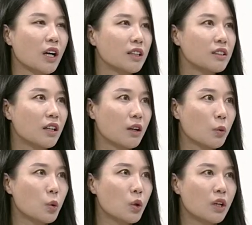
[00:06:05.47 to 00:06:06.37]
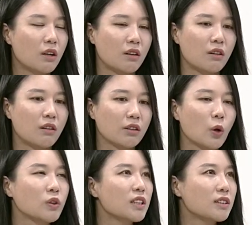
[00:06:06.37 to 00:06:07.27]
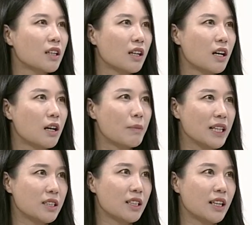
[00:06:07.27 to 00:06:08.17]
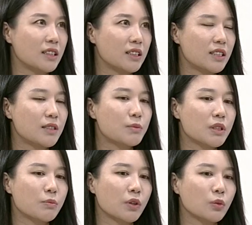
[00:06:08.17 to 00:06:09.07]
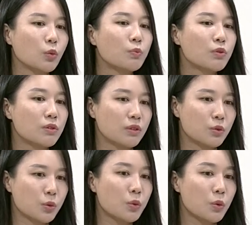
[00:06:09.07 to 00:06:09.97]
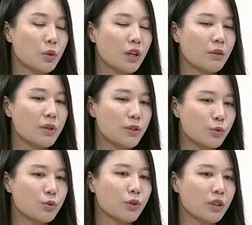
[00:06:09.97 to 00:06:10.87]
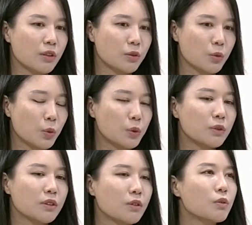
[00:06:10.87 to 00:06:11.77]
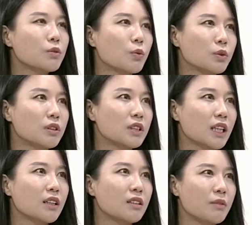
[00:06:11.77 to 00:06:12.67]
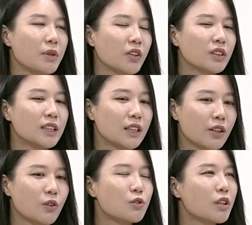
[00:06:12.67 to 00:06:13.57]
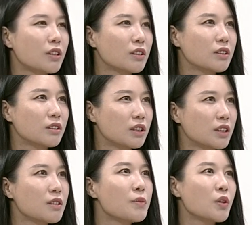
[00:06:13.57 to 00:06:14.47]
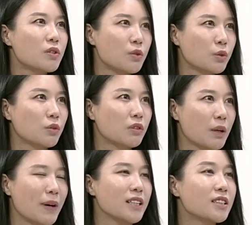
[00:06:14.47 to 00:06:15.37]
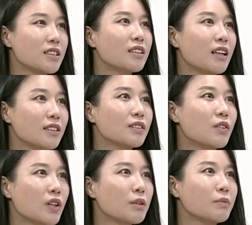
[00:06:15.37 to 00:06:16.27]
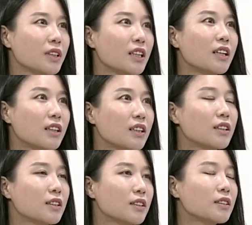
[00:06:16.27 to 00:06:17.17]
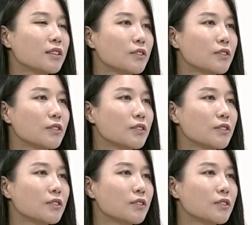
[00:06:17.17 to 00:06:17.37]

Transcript: 가능하고 어, 경쟁사가 많지 않은 음. 진입장벽이 높은 쪽 필수적인 곳 그런 네. 곳을 찾게 되면 결국에는 지금 현재로서는 그렇게 많지는 않은 상황입니다. 음.